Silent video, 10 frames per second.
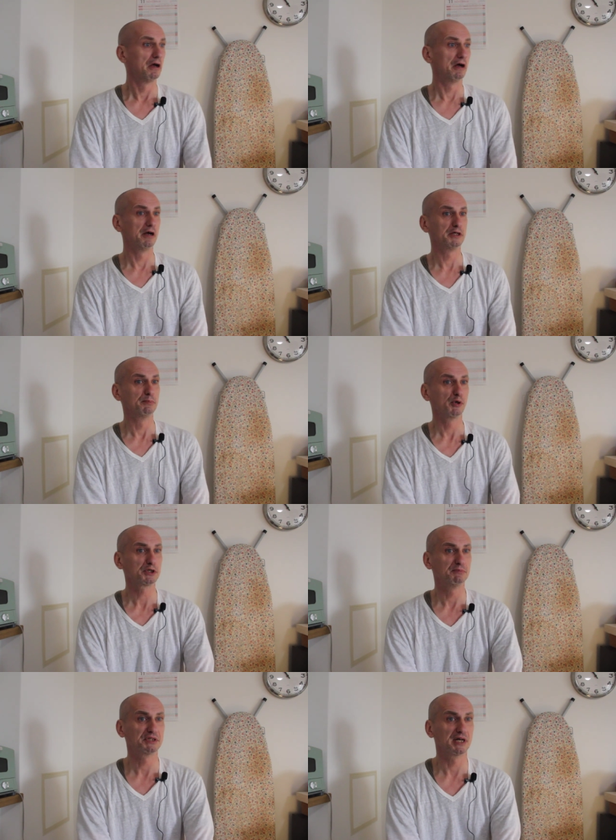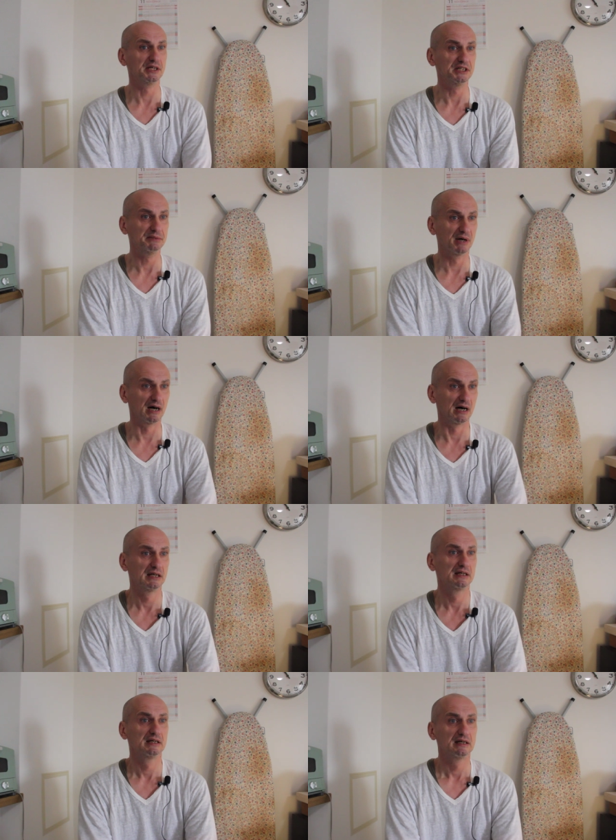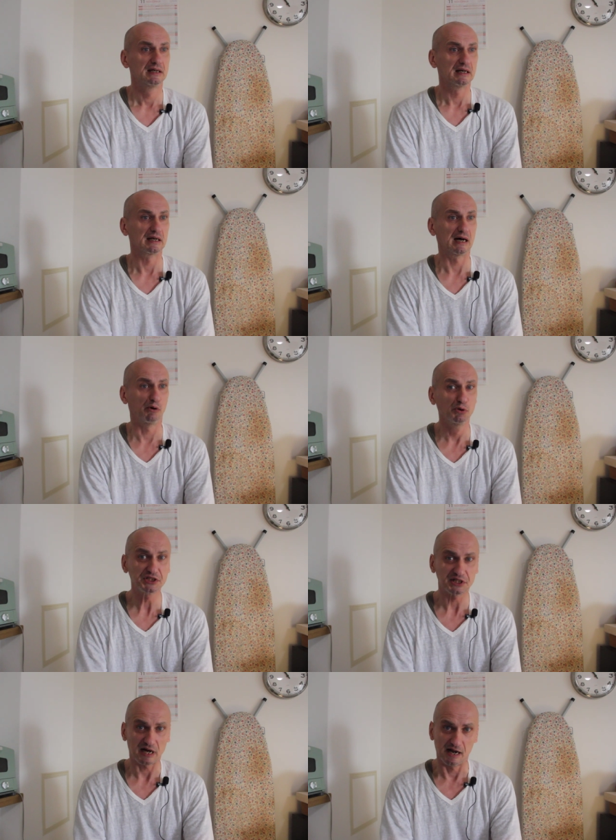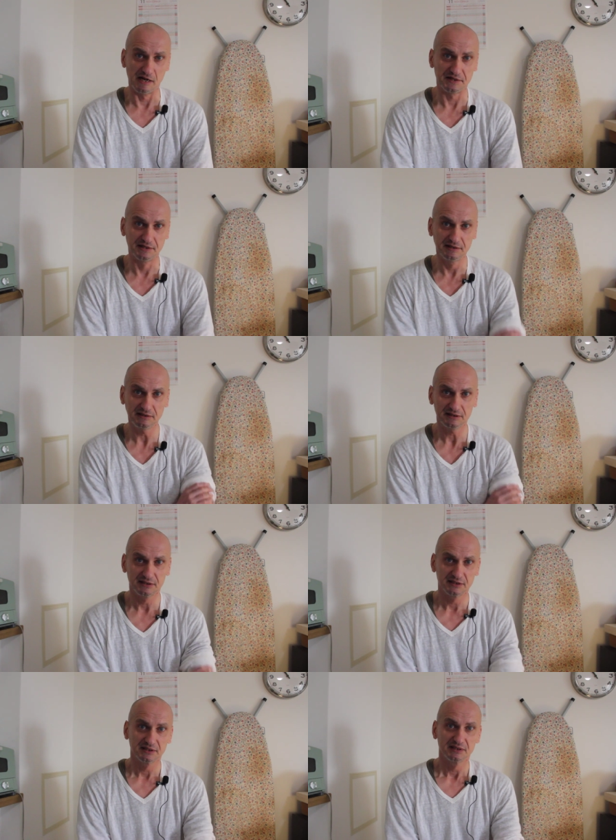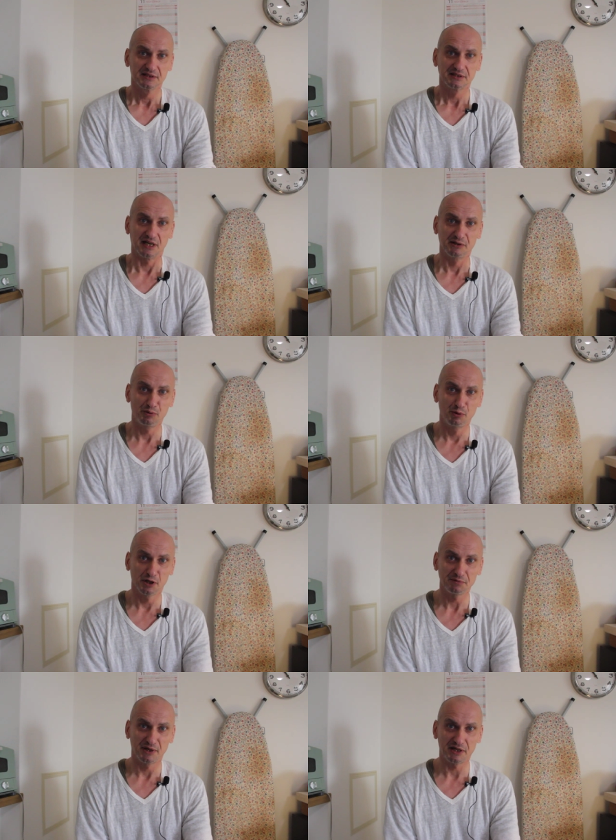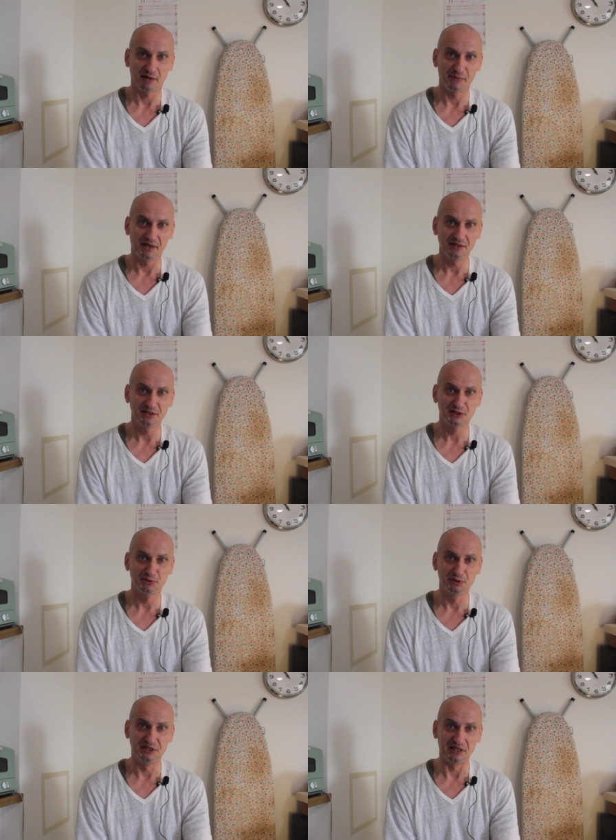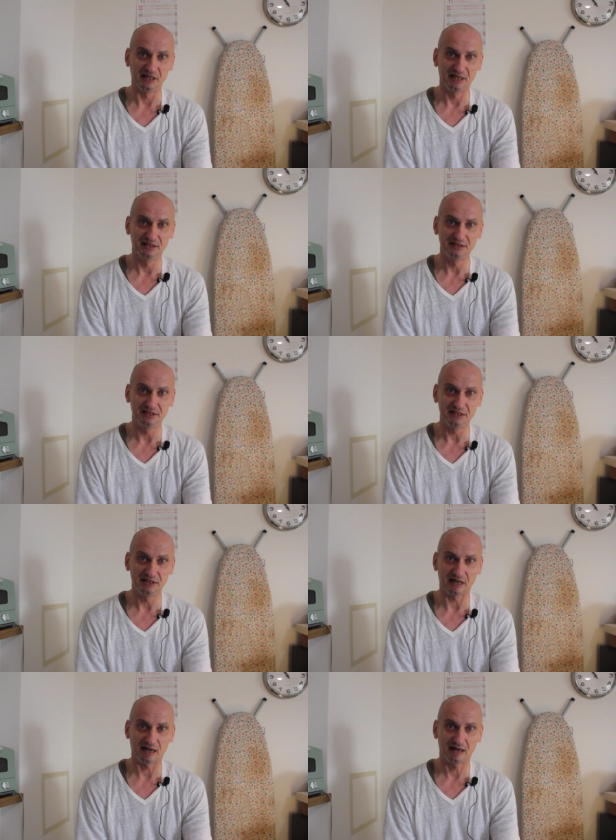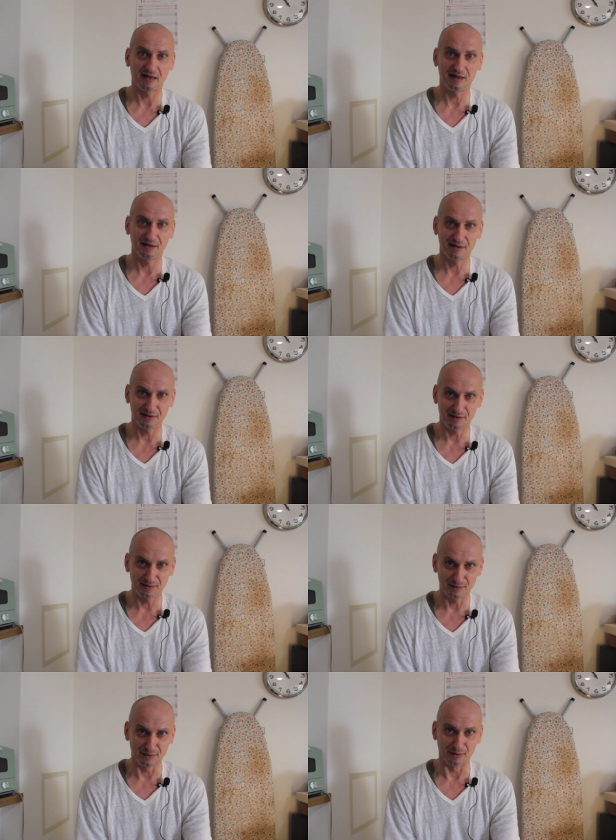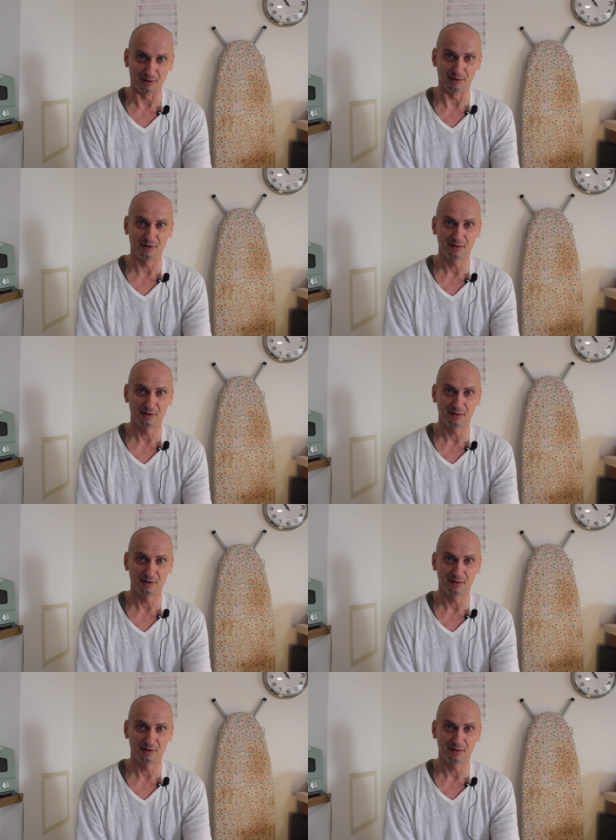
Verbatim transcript: äh, ich möchte mich da lieber raushalten, dann gehört man am Ende zu denen, die oh,